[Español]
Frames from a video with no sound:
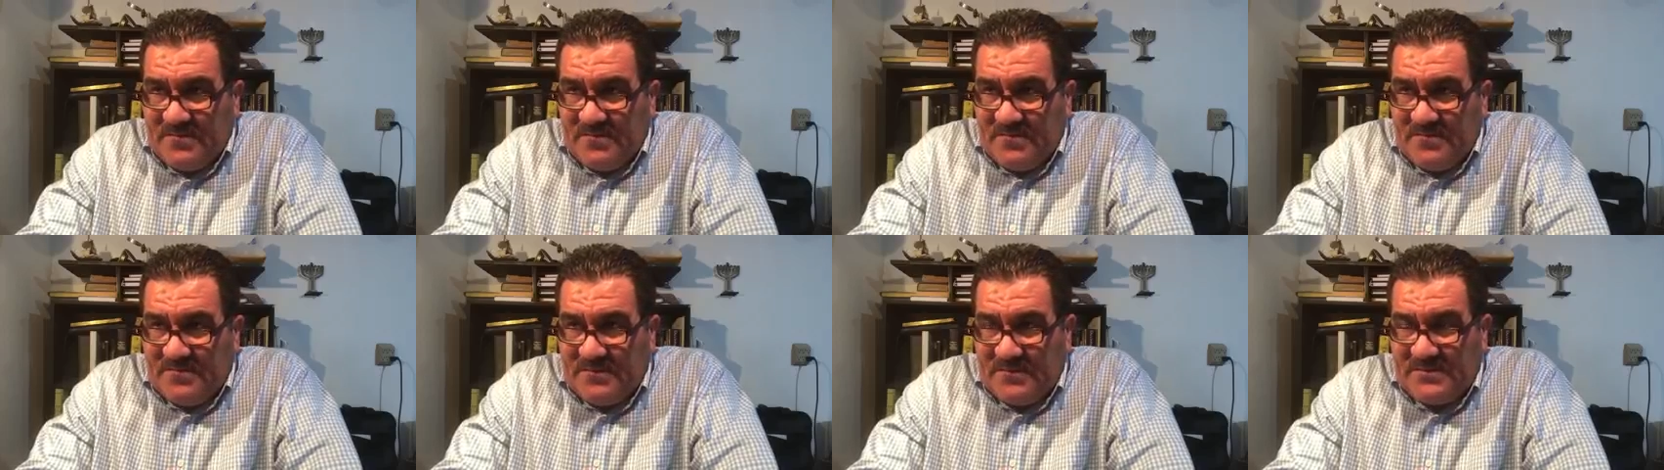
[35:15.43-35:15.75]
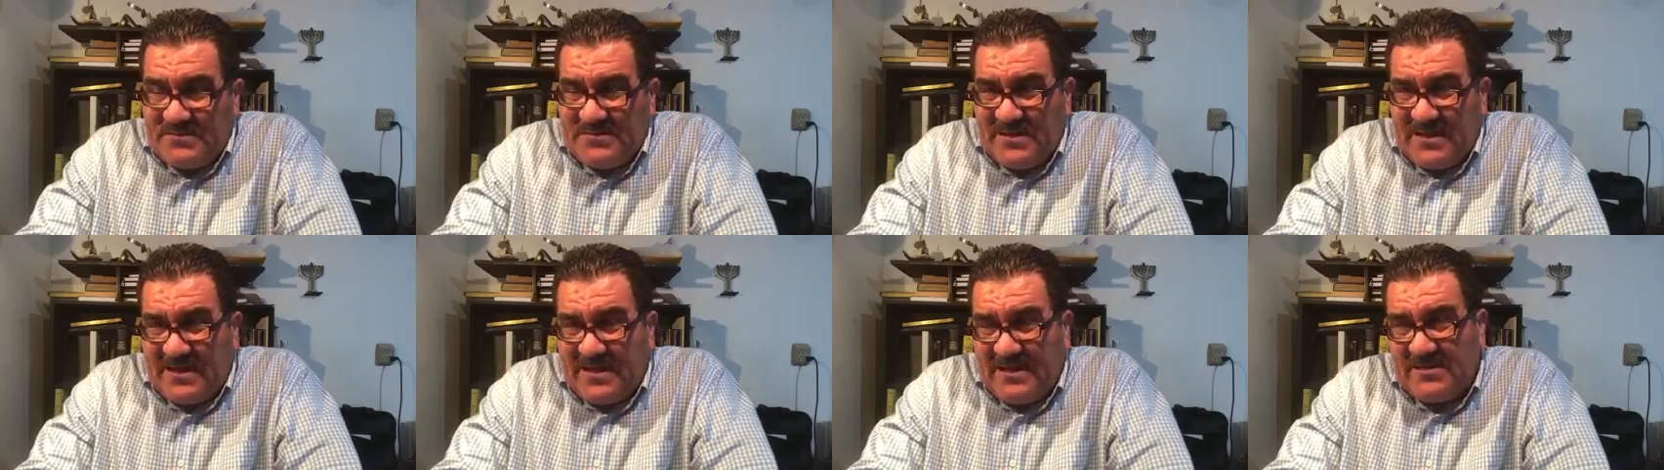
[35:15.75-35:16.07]
pues
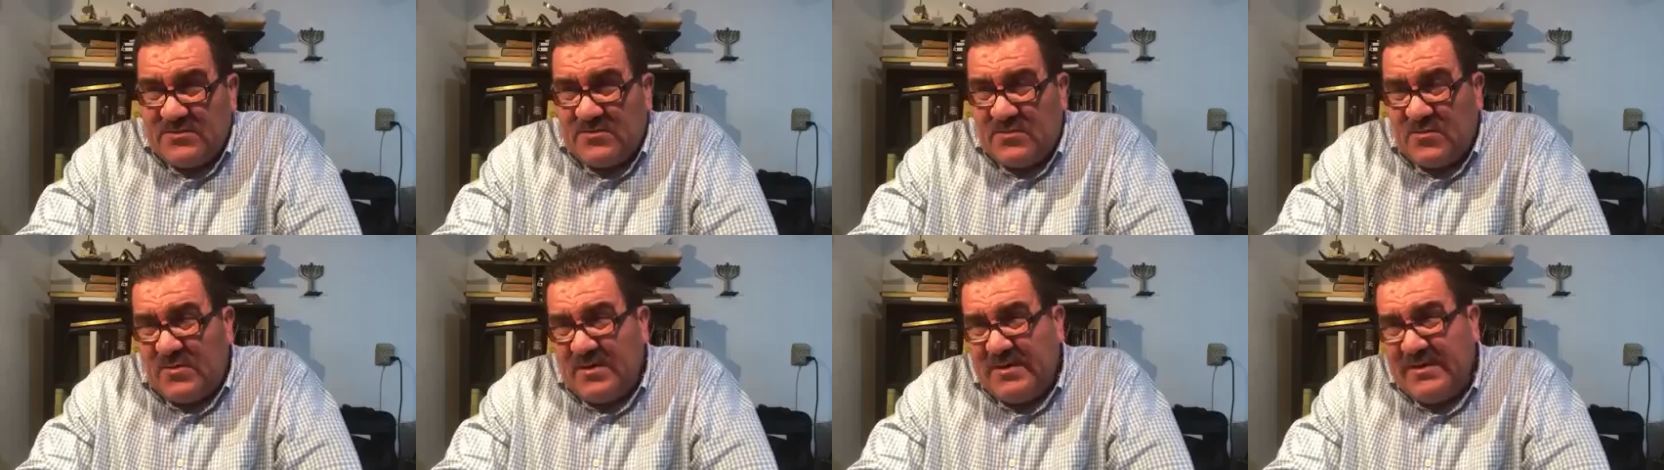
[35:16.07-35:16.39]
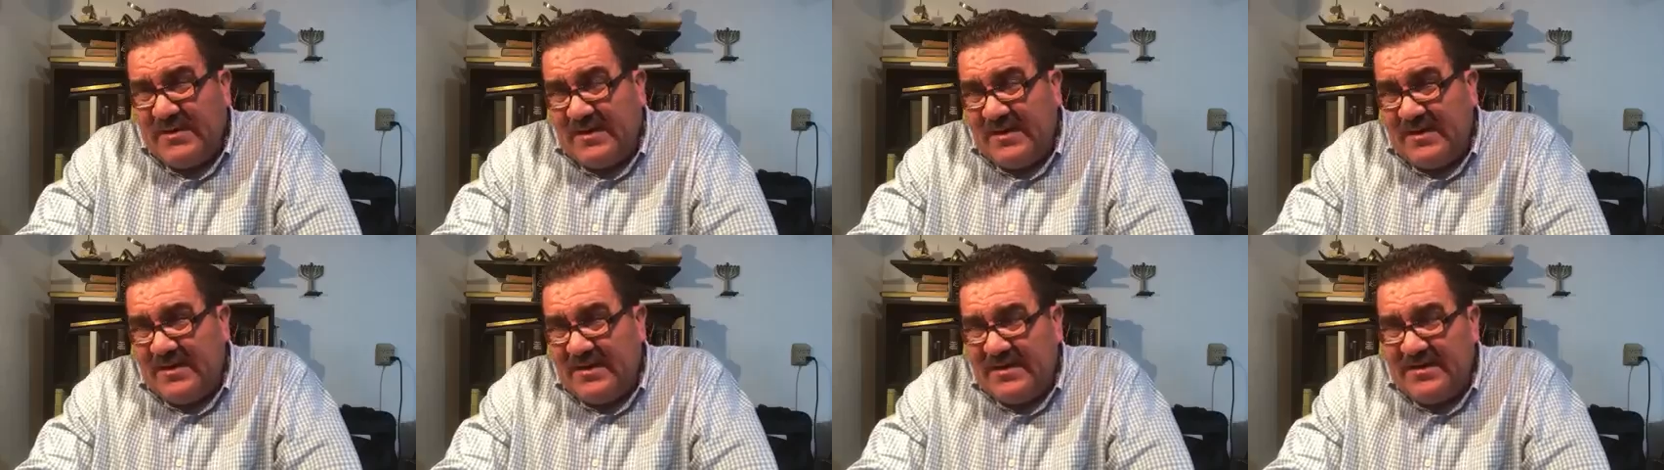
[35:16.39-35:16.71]
se cantó
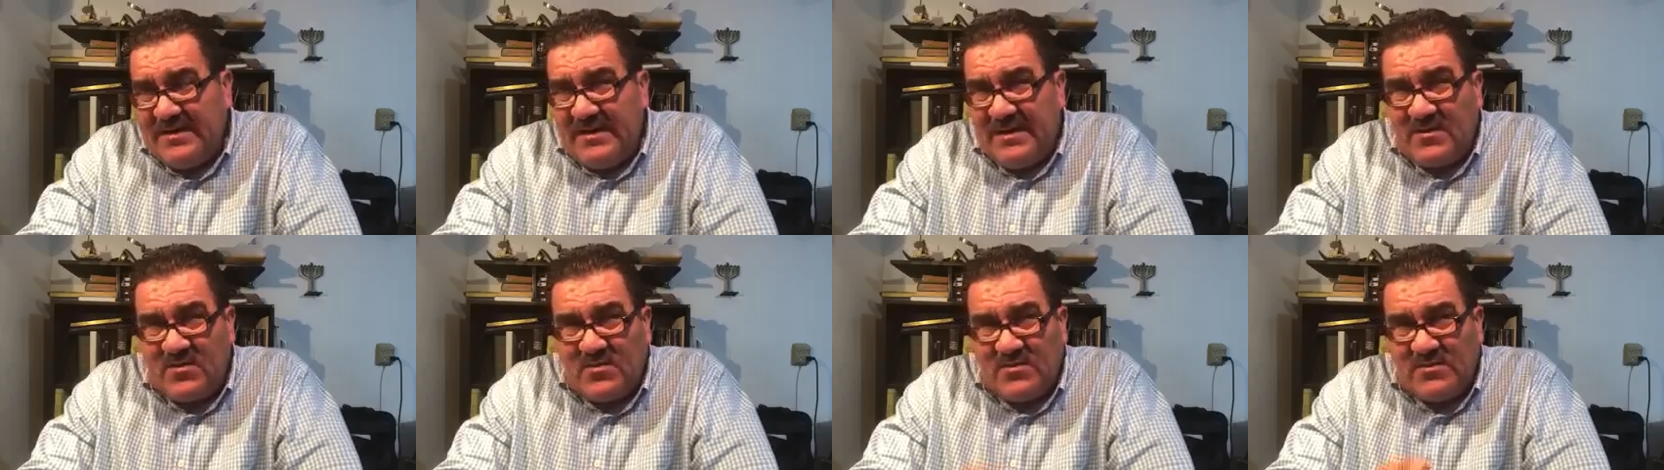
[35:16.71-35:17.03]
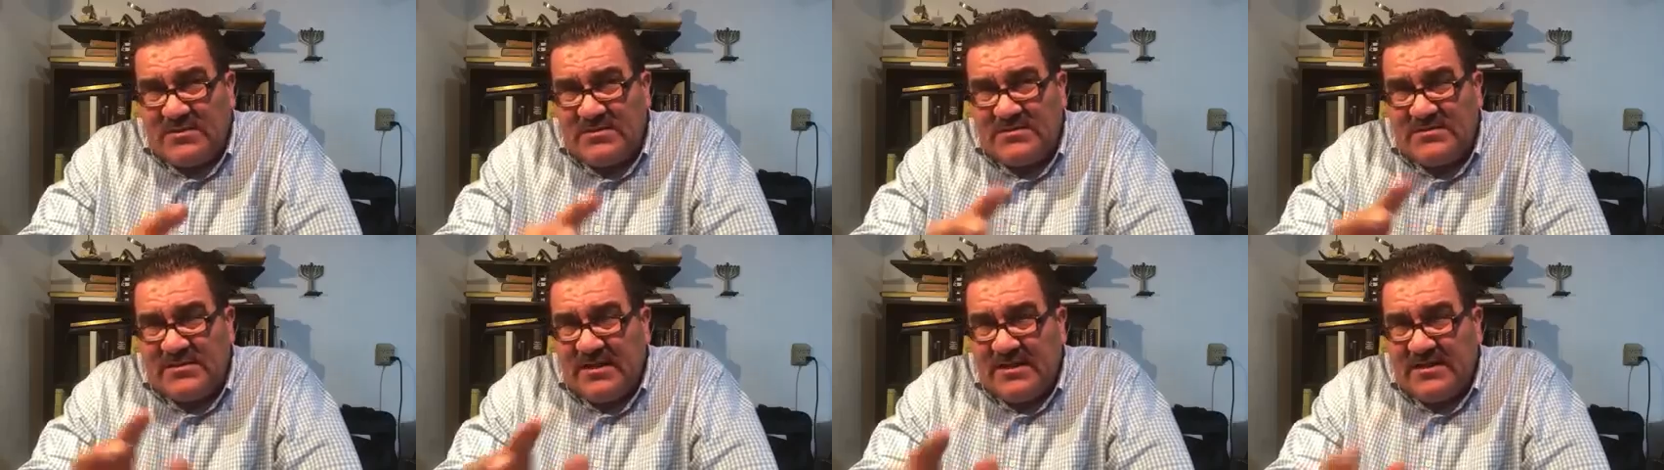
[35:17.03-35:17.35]
allá y Aarón
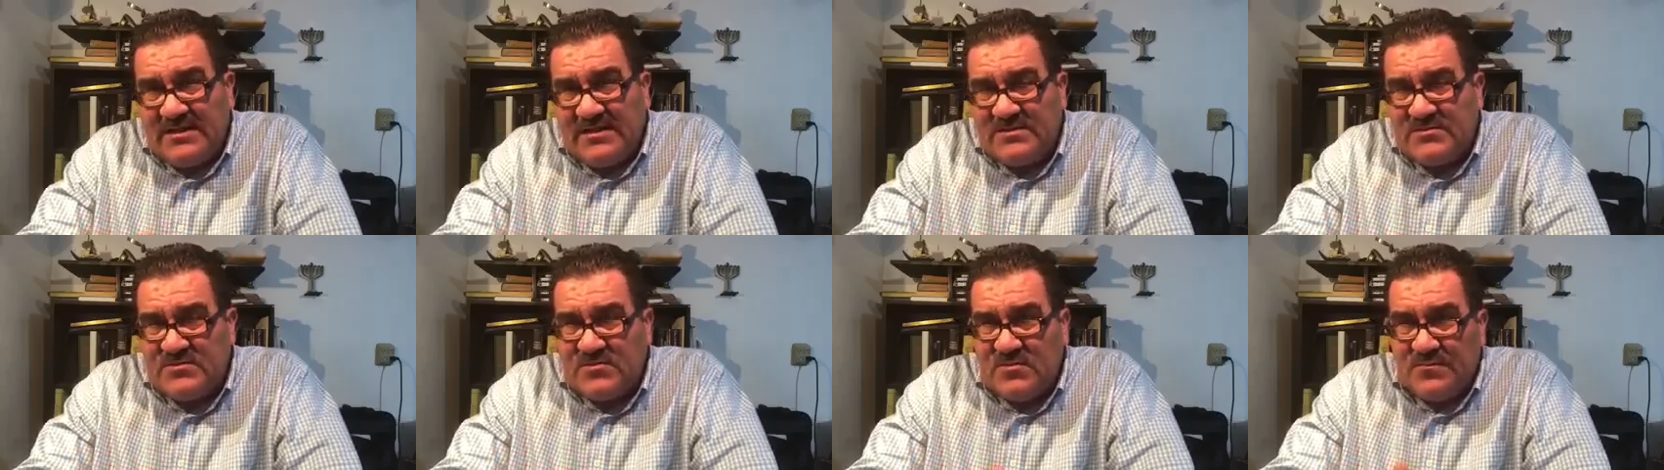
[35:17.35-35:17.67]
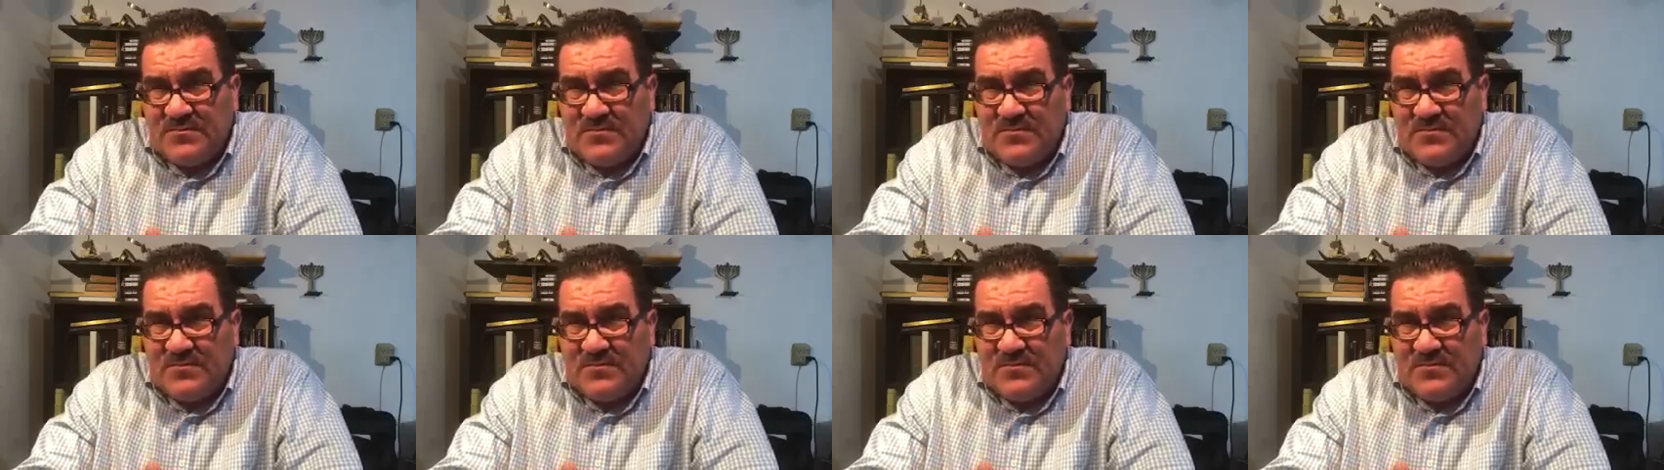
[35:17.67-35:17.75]
decía esto,